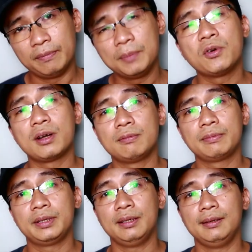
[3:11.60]
với mùa
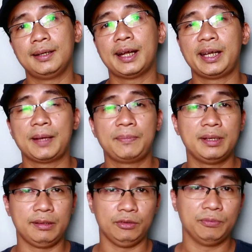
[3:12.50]
đông thì các anh em
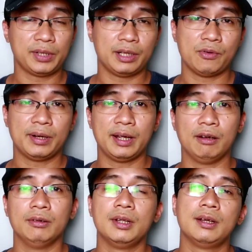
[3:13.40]
nên sử dụng chai nước hoa
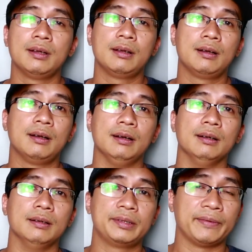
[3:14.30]
nào
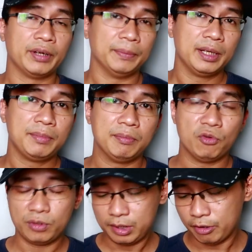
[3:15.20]
uh, sản phẩm ở đây mình
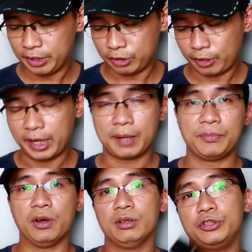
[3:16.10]
muốn giới thiệu đến cho anh em đó